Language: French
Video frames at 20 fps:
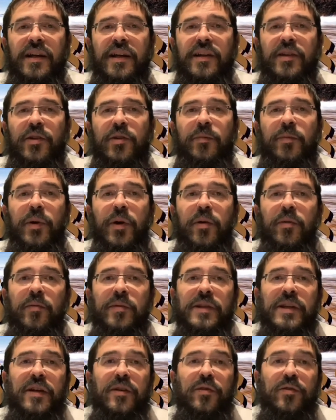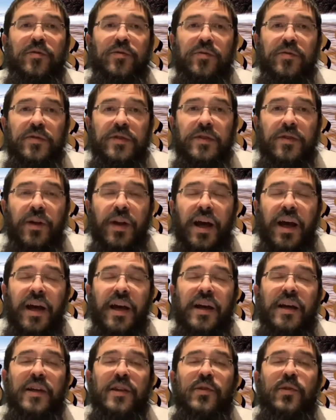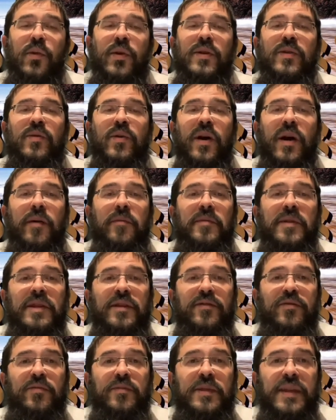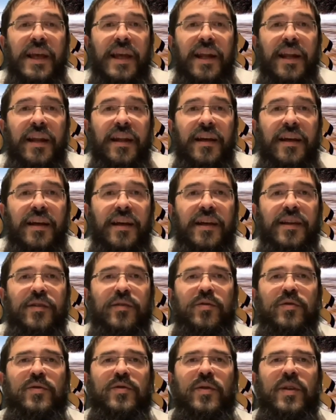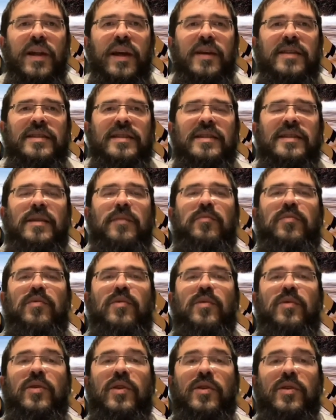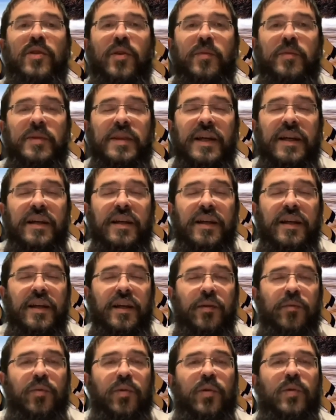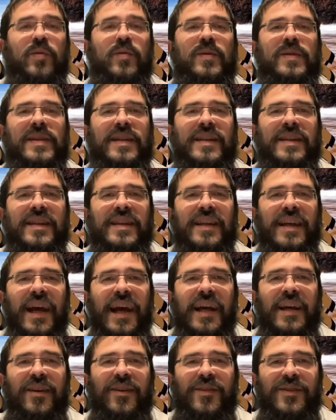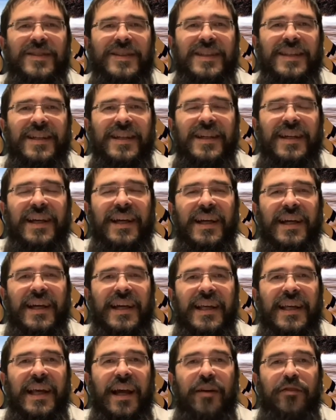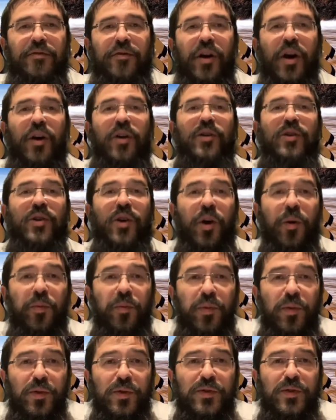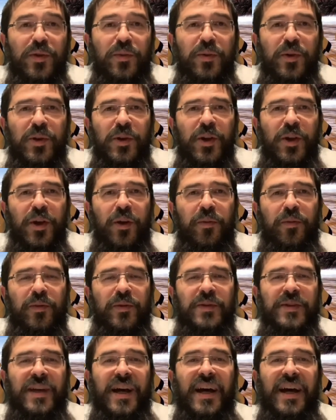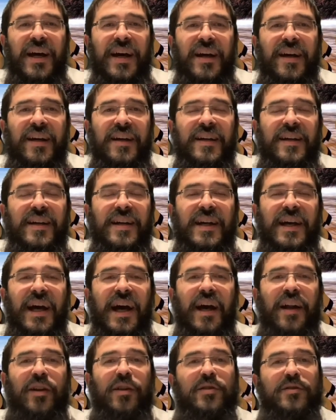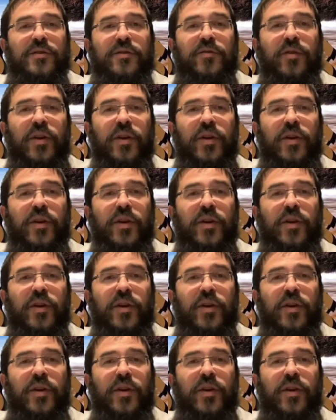ne pas oublier que tout cela doit nous ramener du miel. Tout cela, c'était pour notre bien, pour nous aider à grandir et à avoir encore plus de bonheur plus tard. Alors je vais vous